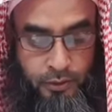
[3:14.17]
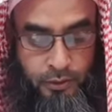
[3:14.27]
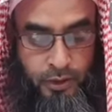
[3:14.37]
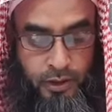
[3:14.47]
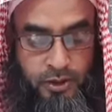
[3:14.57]

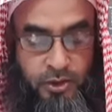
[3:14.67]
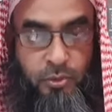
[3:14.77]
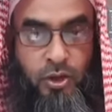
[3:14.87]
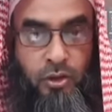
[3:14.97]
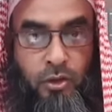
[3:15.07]
তার
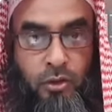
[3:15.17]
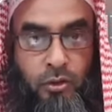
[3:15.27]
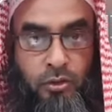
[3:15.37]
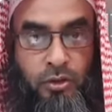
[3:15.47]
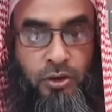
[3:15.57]
জীবনের লক্ষ্য
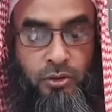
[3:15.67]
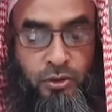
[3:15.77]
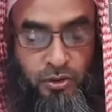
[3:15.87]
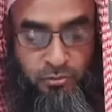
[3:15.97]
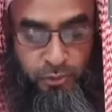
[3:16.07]
উদ্দেশ্য
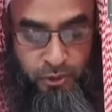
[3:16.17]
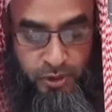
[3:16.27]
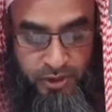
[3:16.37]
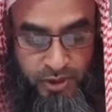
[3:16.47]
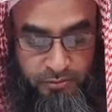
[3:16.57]

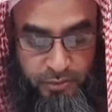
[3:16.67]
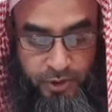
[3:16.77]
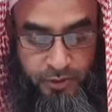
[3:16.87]
সম্পর্কে জানবে